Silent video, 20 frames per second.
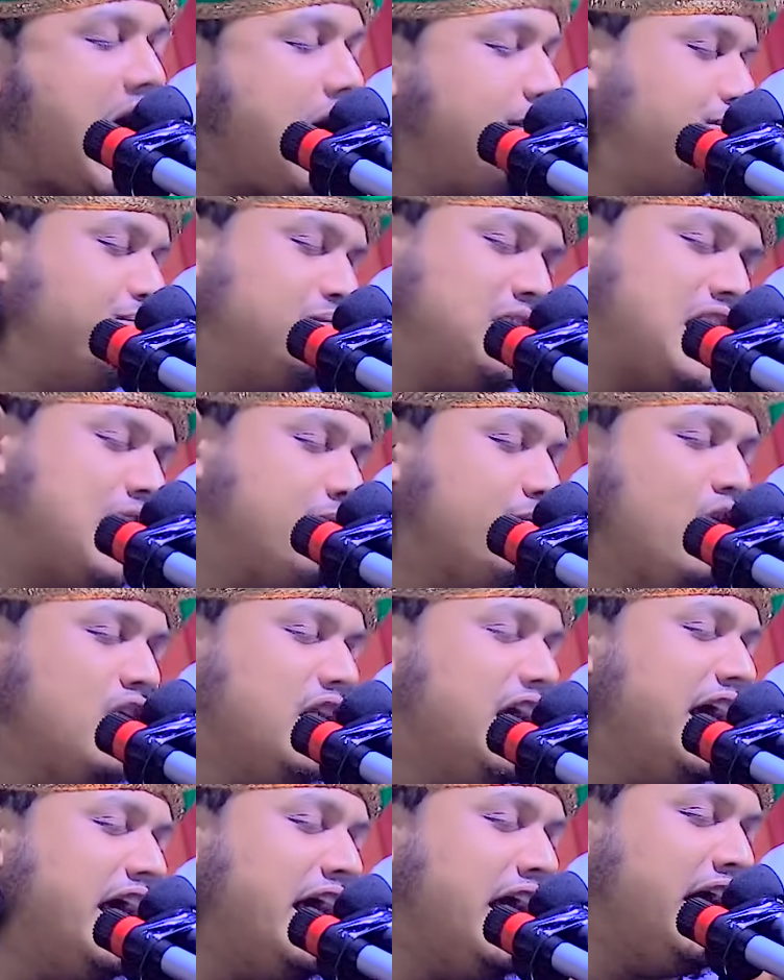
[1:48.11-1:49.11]
আপনারা
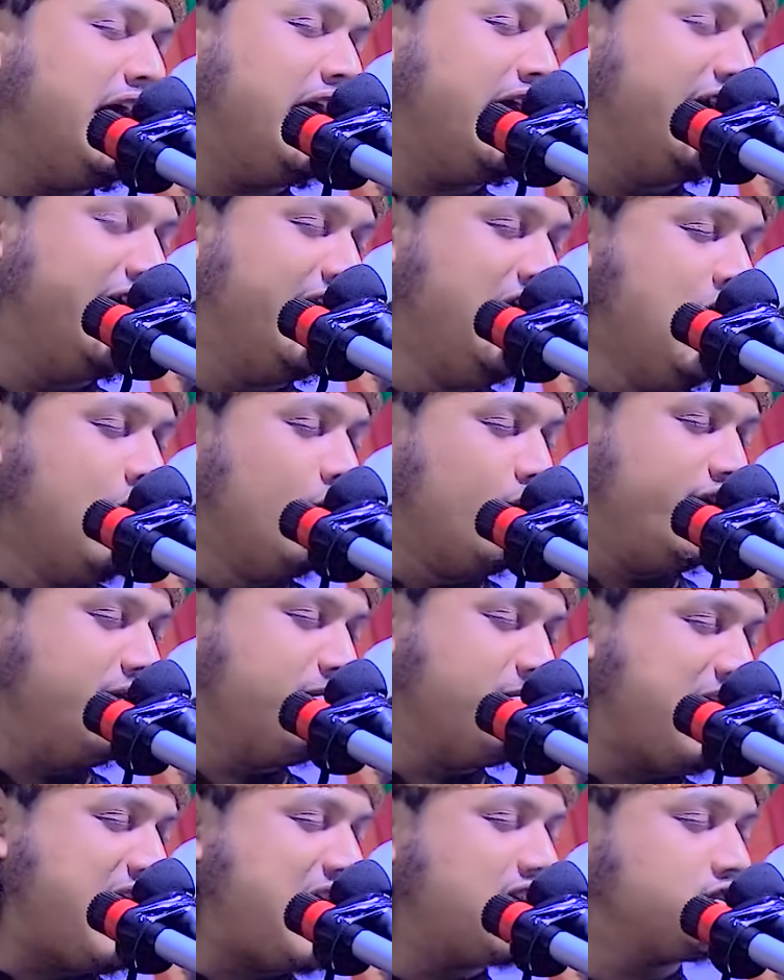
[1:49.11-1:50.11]
বলেন ওই
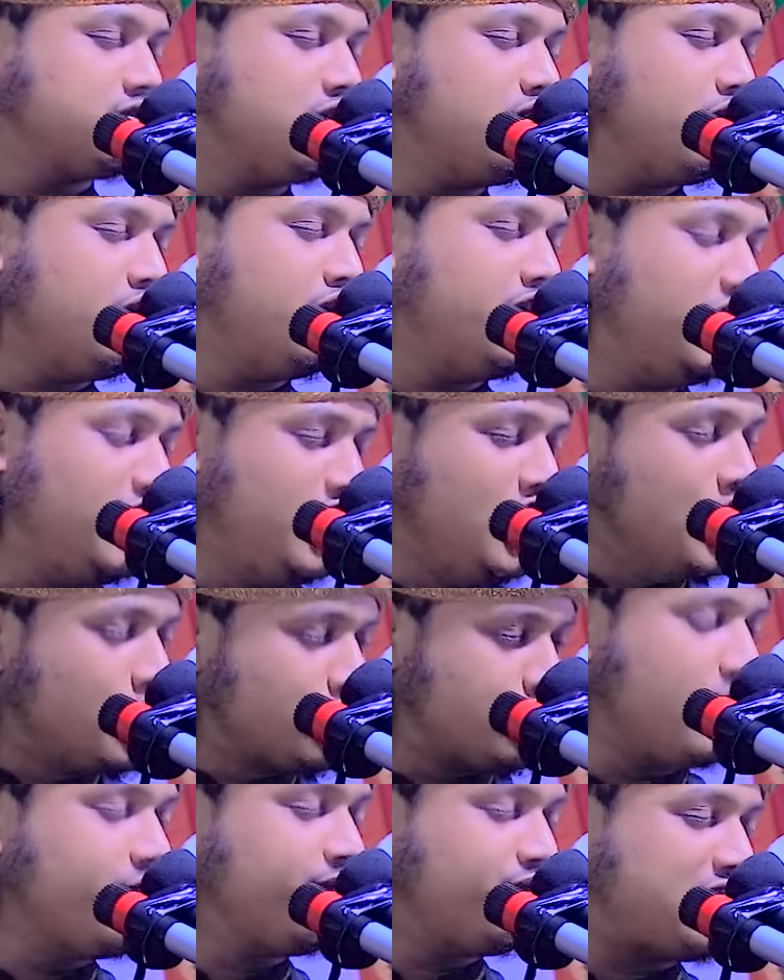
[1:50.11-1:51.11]
মা জননি
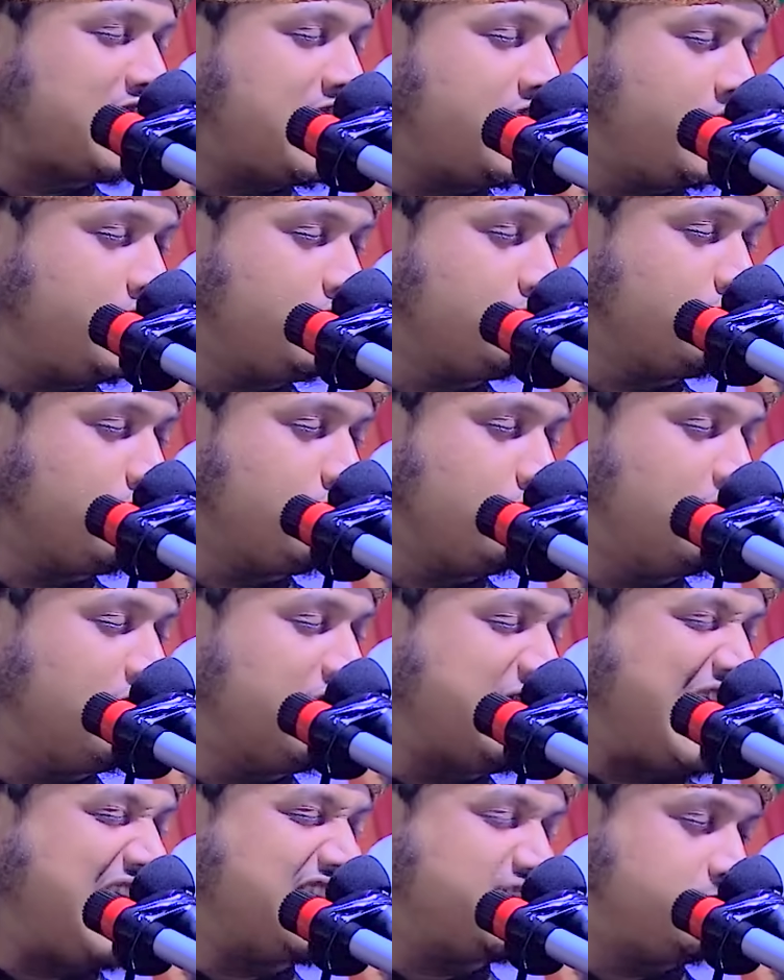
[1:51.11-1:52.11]
সন্তানের জন্য
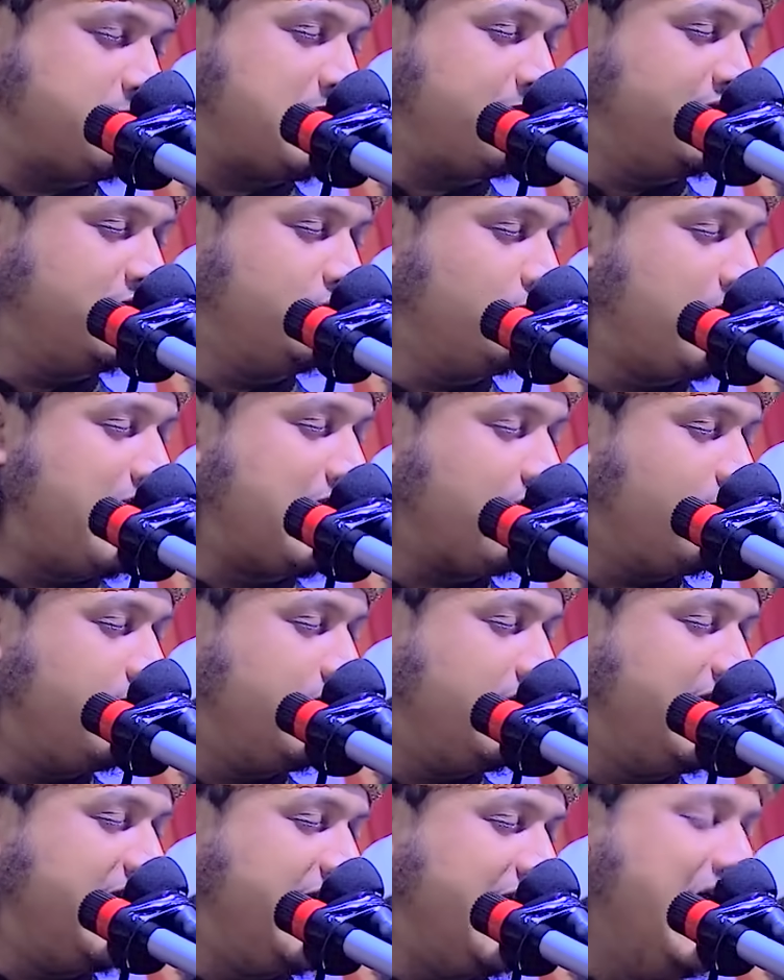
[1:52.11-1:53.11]
খাসভাবে দোয়া
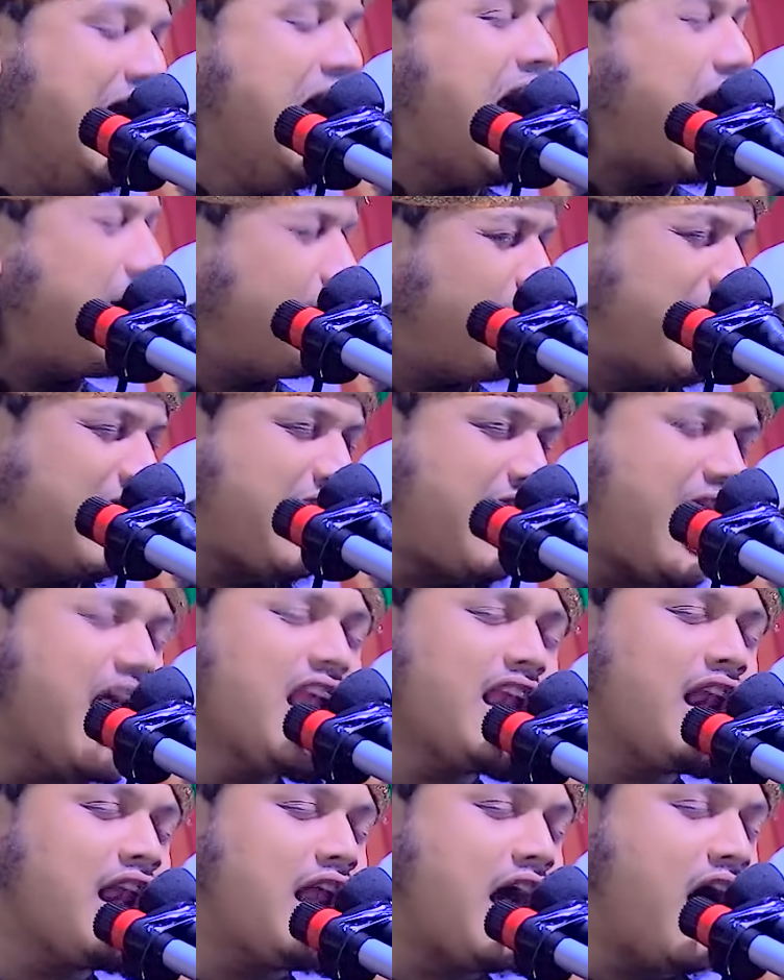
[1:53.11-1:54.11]
করলে আমার
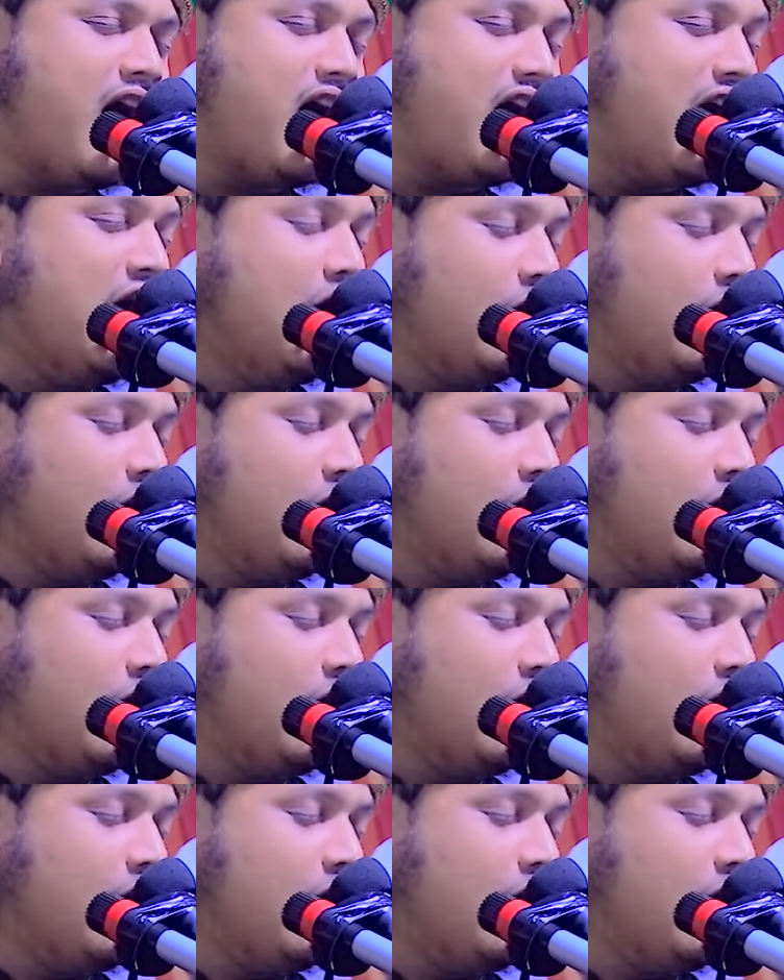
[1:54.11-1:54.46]
আল্লাহ